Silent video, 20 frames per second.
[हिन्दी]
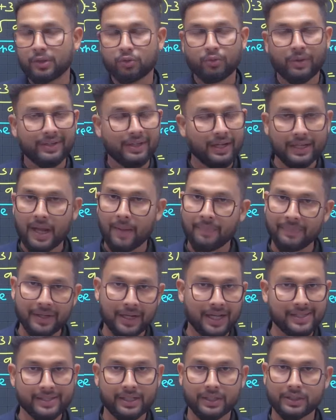एक्स वन करके आप
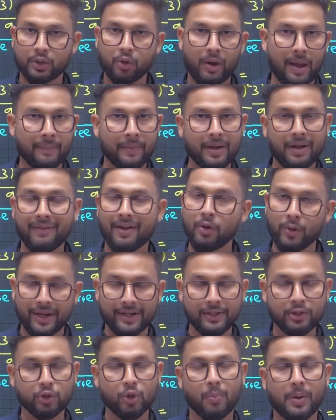निकाल सकते हो एम का वैल्यू
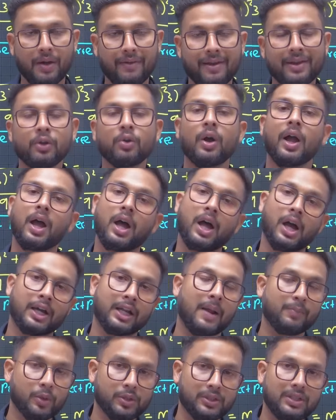यानी स्लोप का वैल्यू अगर
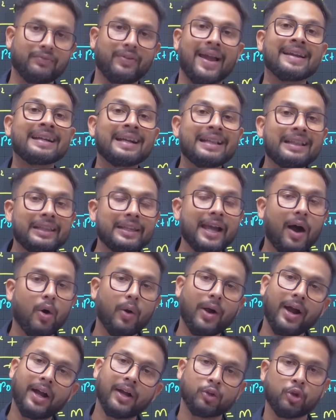आपको सिर्फ एंगल दिया
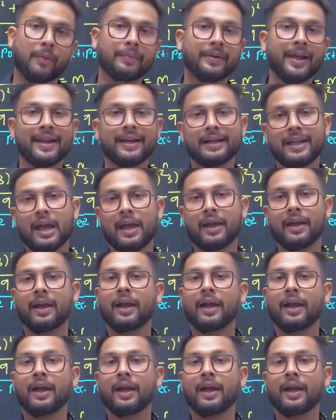होगा तो आप डायरेक्टली